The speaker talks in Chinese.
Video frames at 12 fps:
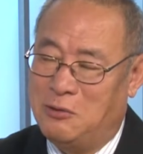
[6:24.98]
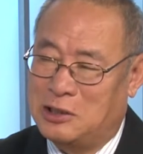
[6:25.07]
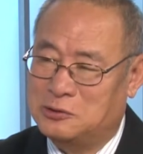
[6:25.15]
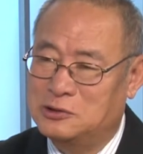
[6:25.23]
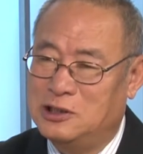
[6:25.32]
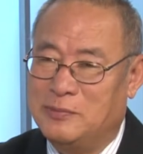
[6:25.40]
话
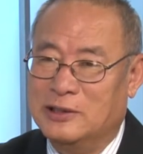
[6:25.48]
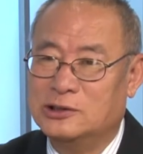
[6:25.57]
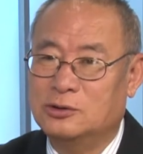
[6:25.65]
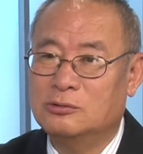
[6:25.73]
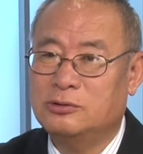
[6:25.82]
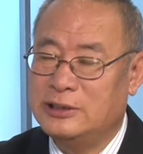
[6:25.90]
中特别指
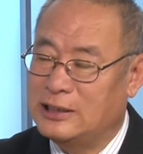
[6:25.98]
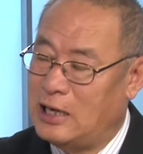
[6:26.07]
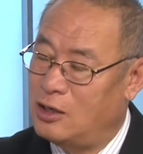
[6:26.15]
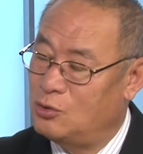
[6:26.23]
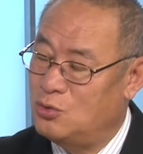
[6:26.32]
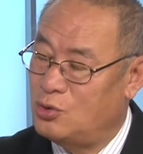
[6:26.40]
出，说你
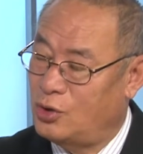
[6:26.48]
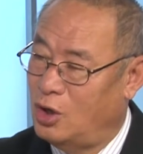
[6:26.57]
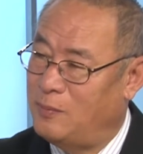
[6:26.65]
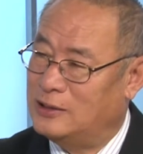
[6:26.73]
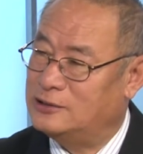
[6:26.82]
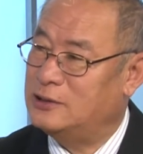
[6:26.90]
看，Google 老
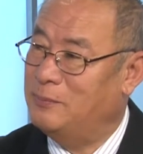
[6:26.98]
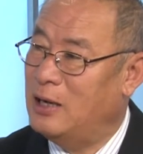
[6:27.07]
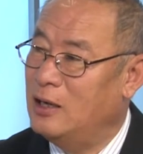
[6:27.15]
板是什么？